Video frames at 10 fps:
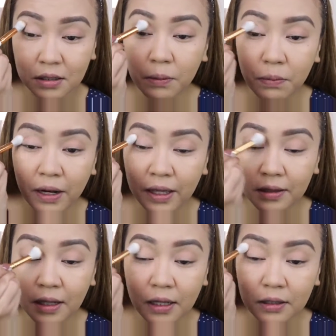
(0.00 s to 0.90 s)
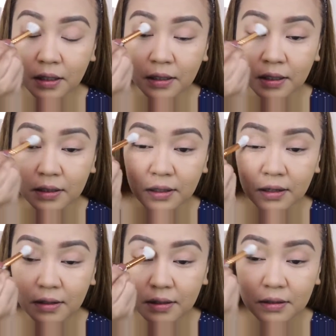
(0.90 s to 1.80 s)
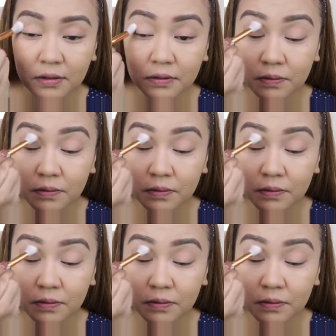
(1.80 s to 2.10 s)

I-blend natin ganyan.